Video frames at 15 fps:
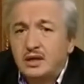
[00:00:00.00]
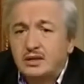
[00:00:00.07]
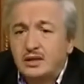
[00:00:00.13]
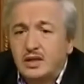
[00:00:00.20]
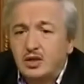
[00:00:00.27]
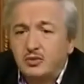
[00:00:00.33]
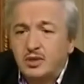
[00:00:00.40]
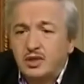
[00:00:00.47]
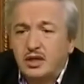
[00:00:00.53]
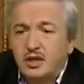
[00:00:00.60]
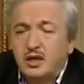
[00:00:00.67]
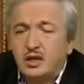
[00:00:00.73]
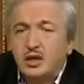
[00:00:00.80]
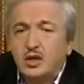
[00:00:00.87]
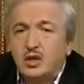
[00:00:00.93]

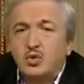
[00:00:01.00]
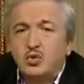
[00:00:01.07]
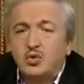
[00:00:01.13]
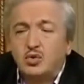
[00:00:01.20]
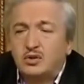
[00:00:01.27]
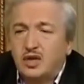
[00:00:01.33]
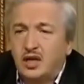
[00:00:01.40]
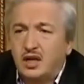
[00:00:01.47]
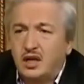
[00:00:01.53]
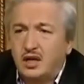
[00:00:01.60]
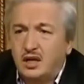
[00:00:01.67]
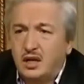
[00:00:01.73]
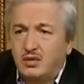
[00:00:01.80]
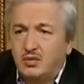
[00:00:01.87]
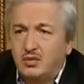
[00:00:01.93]
Estağfirullah. Kul
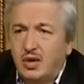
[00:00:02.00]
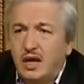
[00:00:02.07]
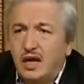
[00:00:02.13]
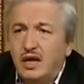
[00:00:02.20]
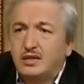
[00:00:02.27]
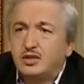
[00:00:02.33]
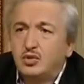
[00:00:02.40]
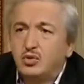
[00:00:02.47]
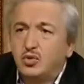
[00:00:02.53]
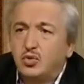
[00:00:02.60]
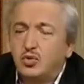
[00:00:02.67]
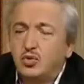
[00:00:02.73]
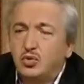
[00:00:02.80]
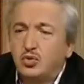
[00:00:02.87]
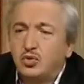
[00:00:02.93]
tealev
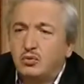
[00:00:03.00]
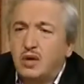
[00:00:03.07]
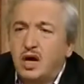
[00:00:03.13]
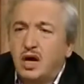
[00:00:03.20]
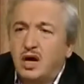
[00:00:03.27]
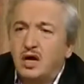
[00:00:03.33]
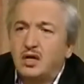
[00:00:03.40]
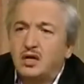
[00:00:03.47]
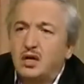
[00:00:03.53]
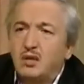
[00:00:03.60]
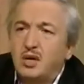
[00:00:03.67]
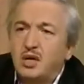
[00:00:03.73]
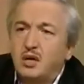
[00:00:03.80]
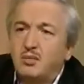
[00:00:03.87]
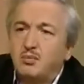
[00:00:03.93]
etlu ma
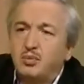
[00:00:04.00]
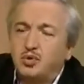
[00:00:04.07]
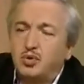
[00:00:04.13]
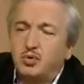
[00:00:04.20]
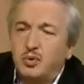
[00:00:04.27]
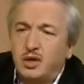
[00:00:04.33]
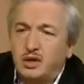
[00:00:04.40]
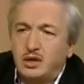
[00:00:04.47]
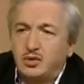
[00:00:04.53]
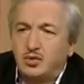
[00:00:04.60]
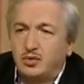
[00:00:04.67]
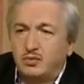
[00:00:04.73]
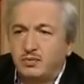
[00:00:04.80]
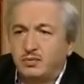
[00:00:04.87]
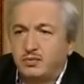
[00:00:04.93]
harrama rabbukum
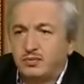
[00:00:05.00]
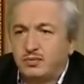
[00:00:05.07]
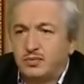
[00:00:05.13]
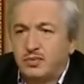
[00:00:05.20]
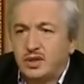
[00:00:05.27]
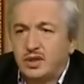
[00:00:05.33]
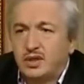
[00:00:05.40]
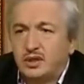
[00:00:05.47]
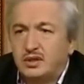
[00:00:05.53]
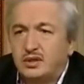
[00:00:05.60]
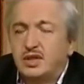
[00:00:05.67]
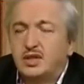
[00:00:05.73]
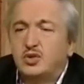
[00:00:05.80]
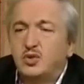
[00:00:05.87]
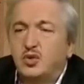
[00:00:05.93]
aleyküm.
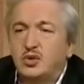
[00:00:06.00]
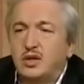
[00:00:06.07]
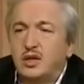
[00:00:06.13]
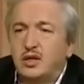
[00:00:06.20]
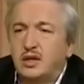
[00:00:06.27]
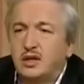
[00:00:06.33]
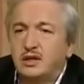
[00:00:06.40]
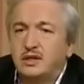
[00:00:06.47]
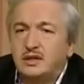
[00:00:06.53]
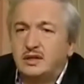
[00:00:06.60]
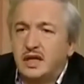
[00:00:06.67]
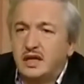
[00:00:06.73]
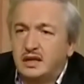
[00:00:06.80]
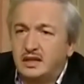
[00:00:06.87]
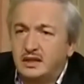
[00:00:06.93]
De ki onlara
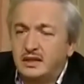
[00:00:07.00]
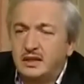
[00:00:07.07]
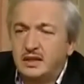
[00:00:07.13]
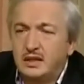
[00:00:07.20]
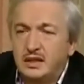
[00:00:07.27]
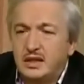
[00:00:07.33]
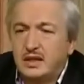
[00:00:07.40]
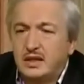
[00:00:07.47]
gelin